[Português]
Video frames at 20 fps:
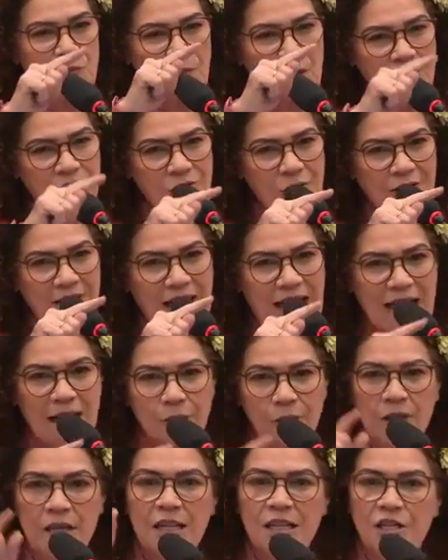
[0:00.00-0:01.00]

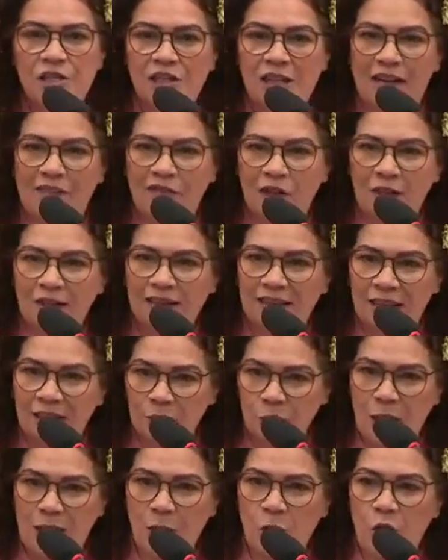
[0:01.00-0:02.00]
Bolsonaro está
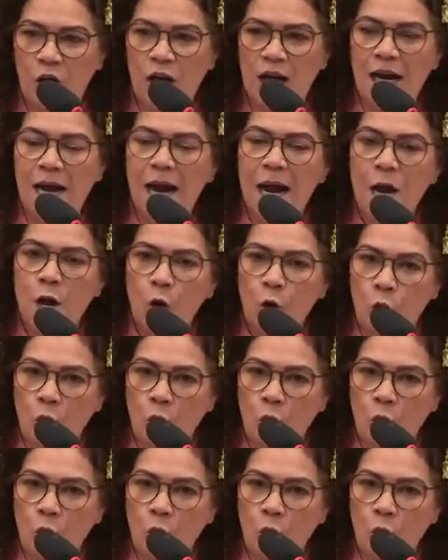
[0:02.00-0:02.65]
votando agora